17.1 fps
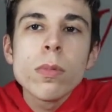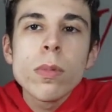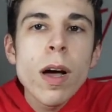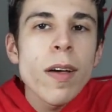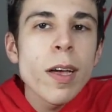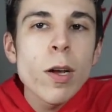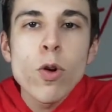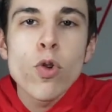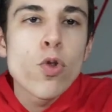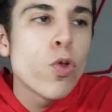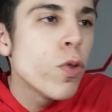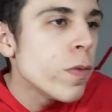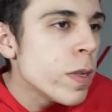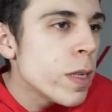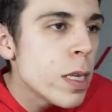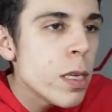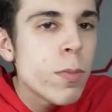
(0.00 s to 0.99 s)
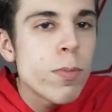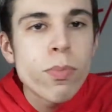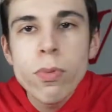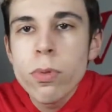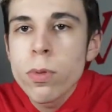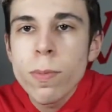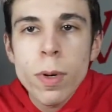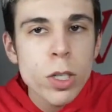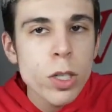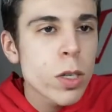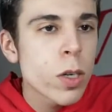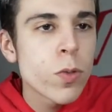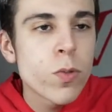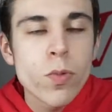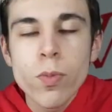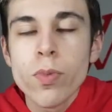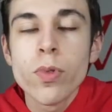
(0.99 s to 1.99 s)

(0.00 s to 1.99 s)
avec le Covid, plus machin et tout,